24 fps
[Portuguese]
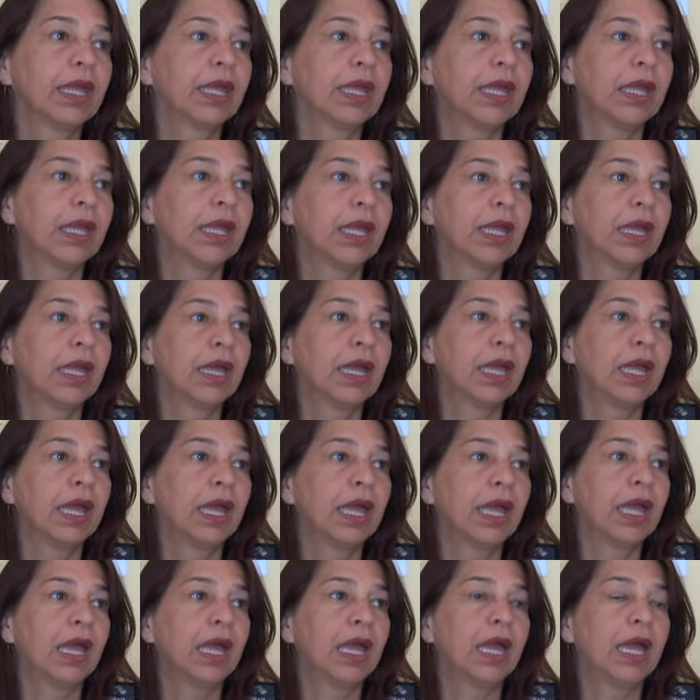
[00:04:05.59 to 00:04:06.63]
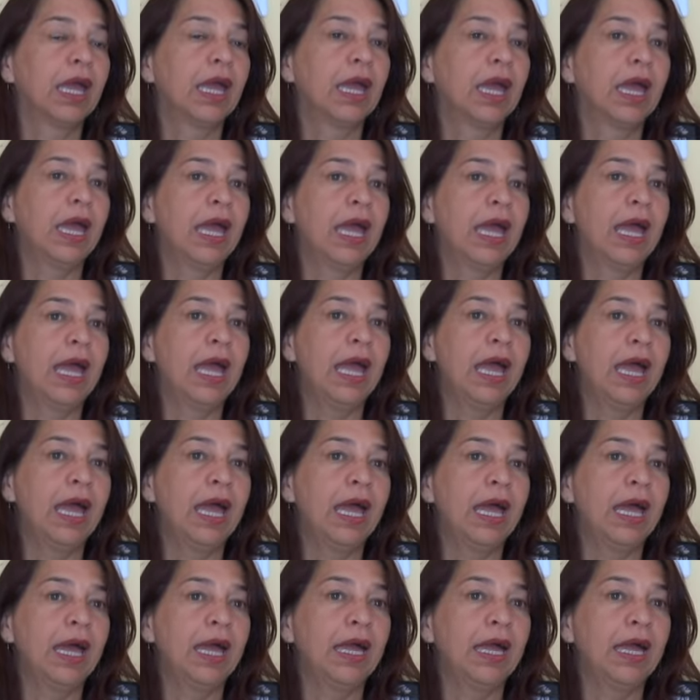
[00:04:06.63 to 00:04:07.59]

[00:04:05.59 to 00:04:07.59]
a rota a ser traçada,